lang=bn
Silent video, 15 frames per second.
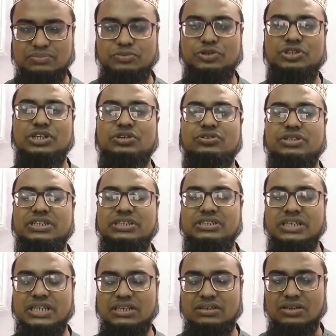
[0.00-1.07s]
পরিসংখ্যটির
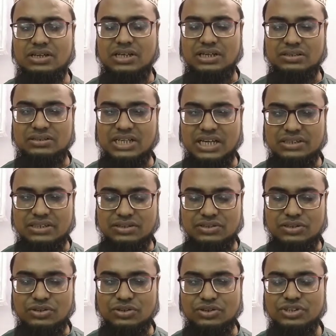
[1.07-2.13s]
যেই সাইজে
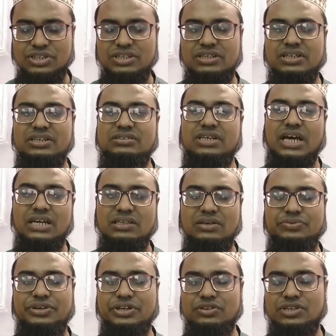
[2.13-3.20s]
ছিল সেই সাইজে
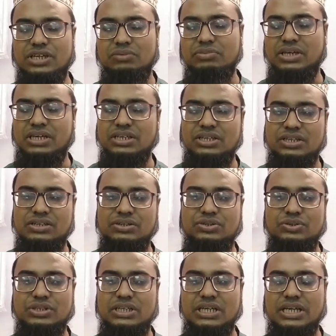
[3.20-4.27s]
ফেরত আসবে
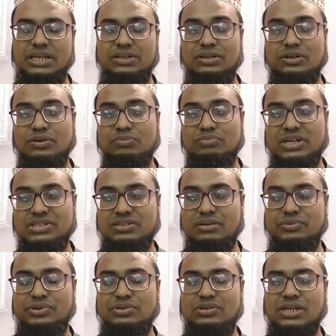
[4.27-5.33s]
যদি এই
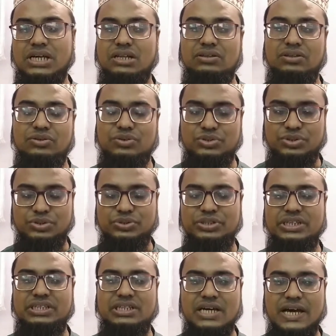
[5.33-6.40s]
মাস্টারবেশনের কারণে নষ্ট
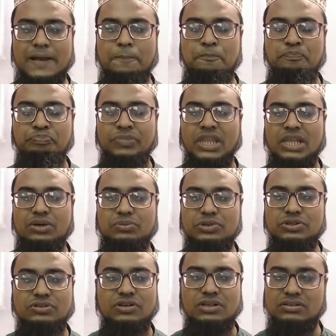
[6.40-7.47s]
হয়ে যায় তো
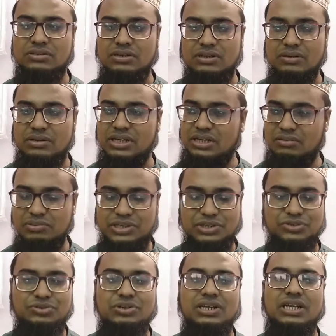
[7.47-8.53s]
বন্ধুগণ রেডিপিটা
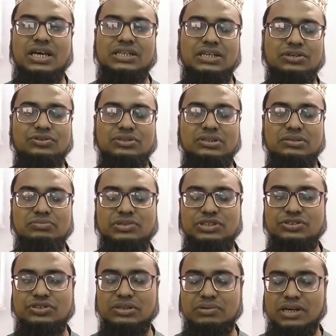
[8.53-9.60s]
শুনলেন আশা করছি
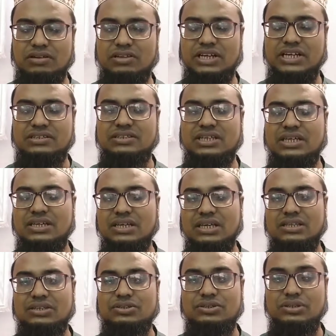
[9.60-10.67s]
ভিডিওটা ভালো লেগেছে
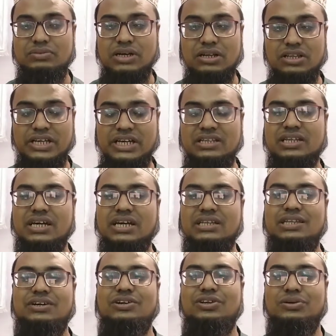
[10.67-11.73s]
যদি ভালো লেগে থাকে
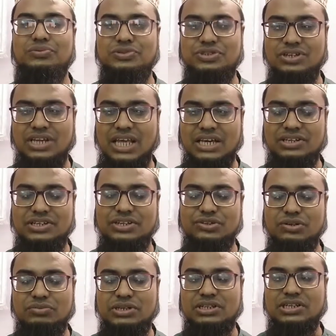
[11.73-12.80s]
তাহলে অবশ্যই লাইক শেয়ার
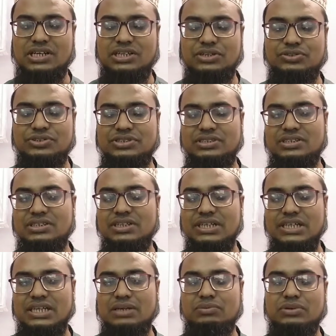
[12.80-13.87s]
কমেন্ট আশা করছি
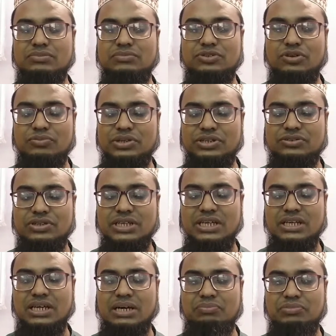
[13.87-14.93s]
এবং কমেন্ট করে
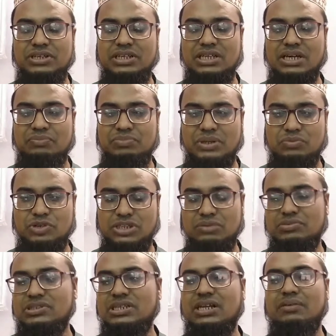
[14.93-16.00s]
আপনি আপনার
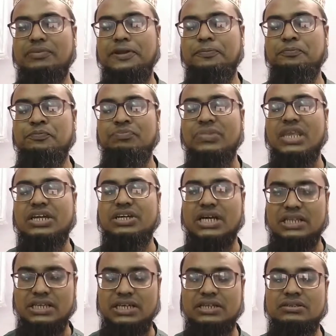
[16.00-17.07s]
মতামত জানাবেন
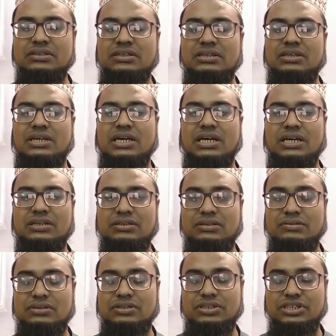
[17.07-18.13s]
সাথে
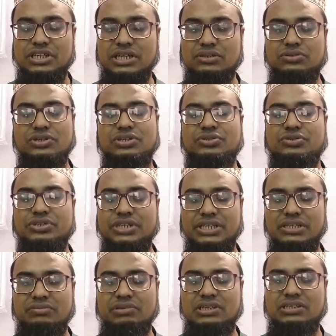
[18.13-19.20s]
শেয়ার করে সরিয়ে
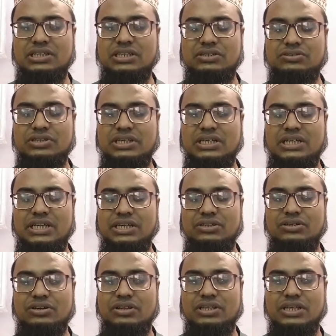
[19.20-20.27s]
দিবেন যাতে করে এই
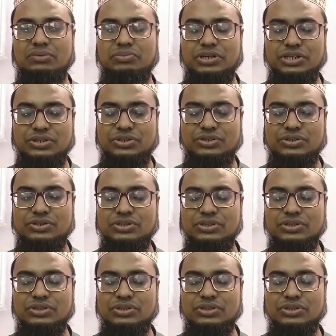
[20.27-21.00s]
ধরনের ভিডিও